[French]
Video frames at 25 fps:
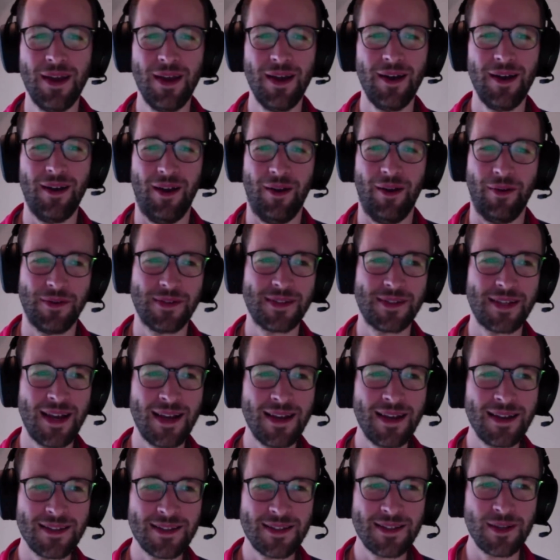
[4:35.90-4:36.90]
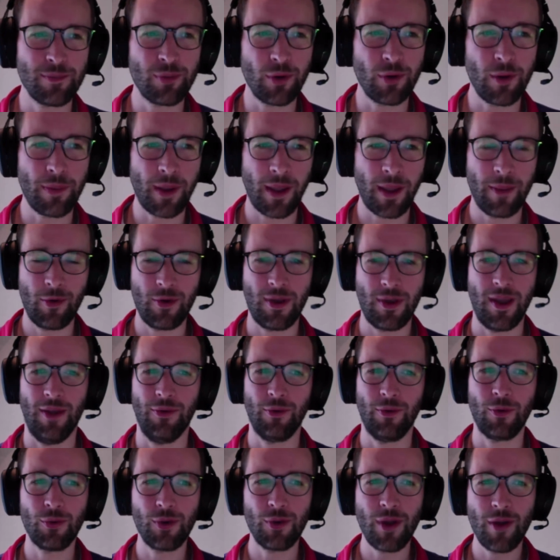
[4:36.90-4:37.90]
Voilà, donc ça, c'est pour les prêts
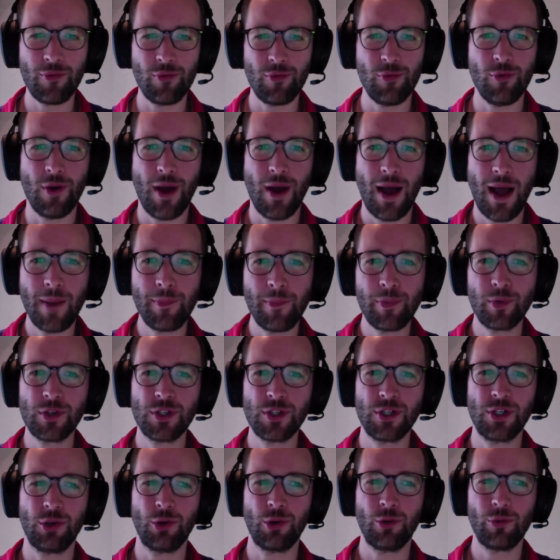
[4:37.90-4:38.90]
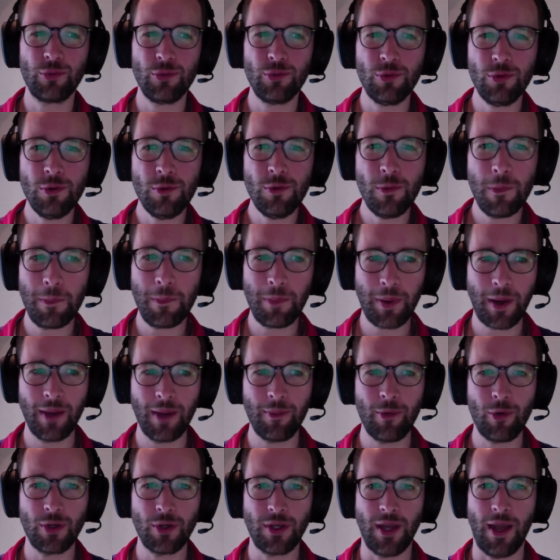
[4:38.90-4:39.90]
bancaires. Donc on a vu impôt les revenus,
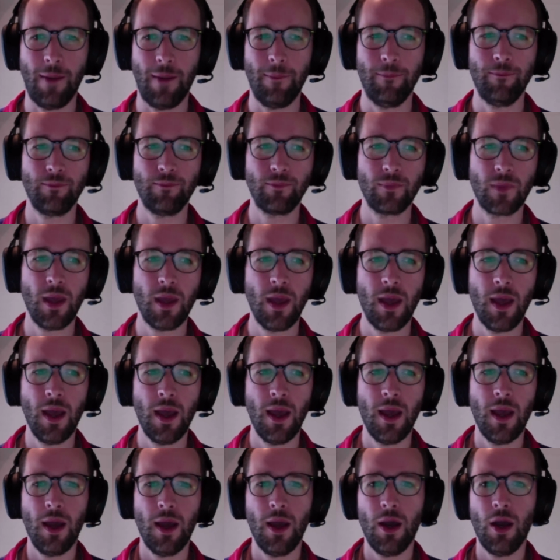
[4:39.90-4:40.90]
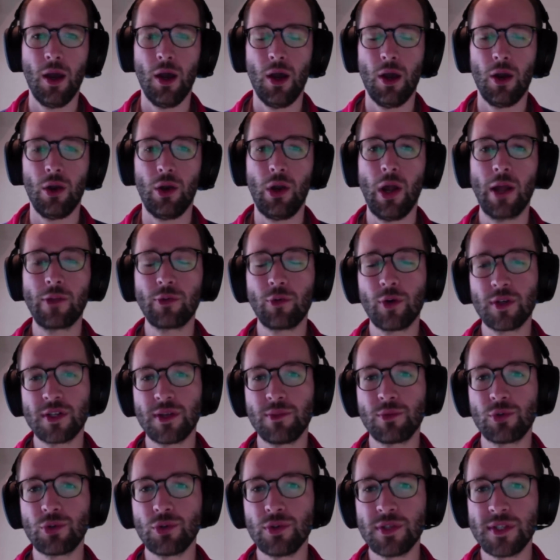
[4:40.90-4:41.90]
prêts bancaires. La
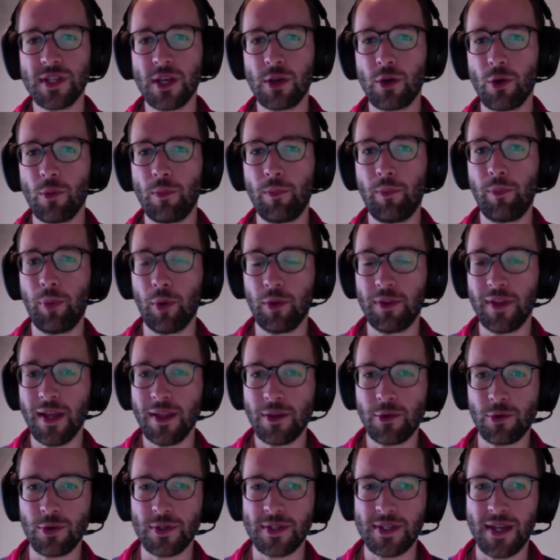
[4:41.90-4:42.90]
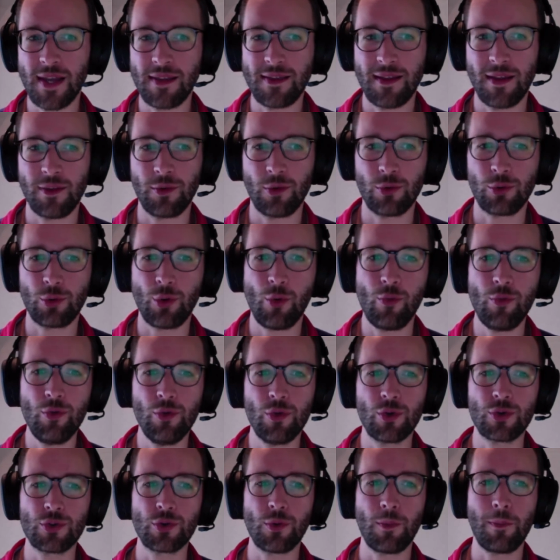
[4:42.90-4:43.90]
troisième chose, c'est que peut-être que certains d'entre vous
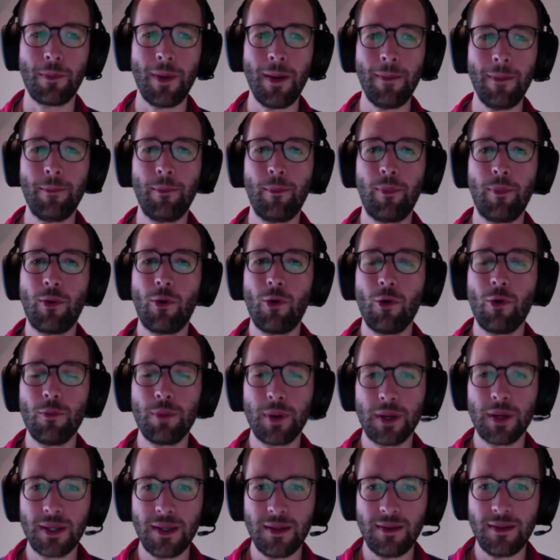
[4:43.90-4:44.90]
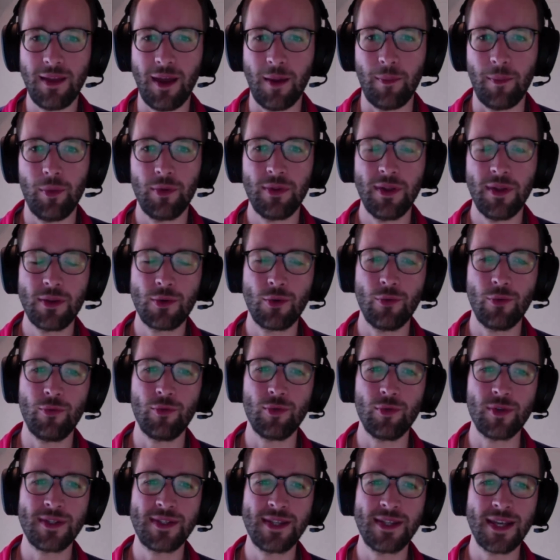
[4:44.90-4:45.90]
ne sont pas propriétaires. Peut-être que
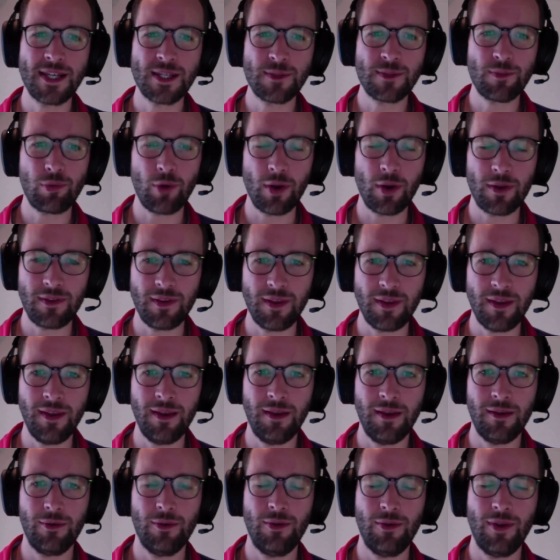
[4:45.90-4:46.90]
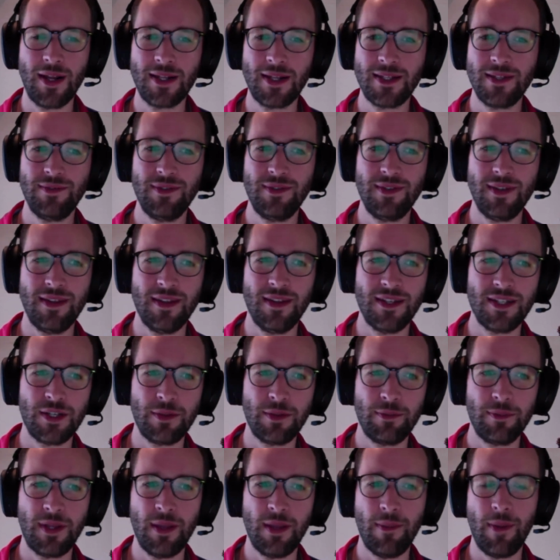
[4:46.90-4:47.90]
vous exploitez une activité
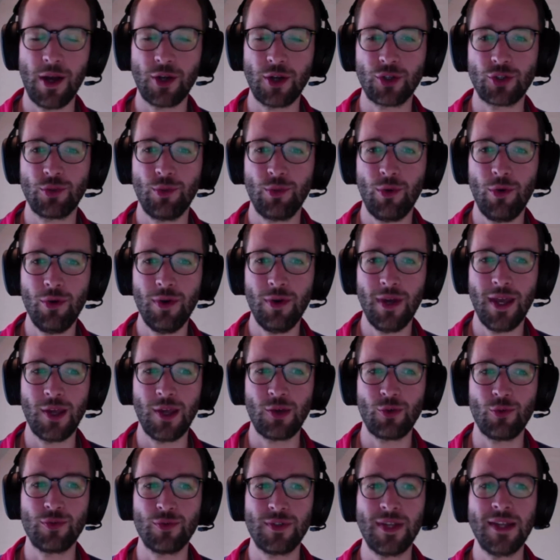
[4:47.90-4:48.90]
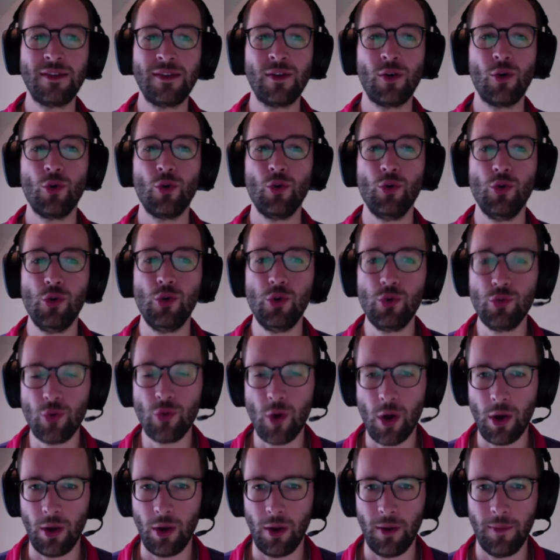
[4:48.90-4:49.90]
d'hébergement et que vous êtes
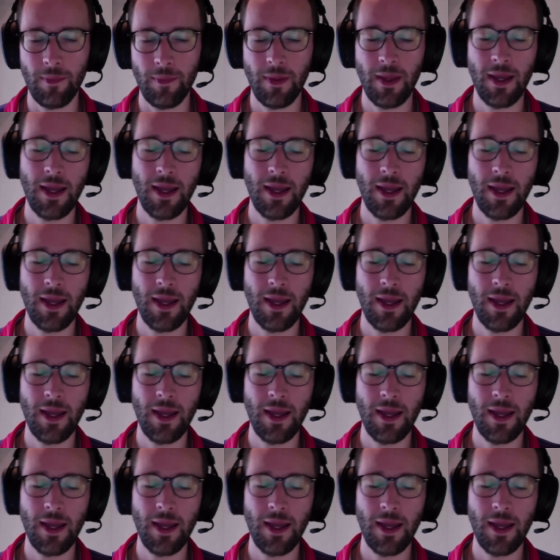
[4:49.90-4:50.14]
loueur.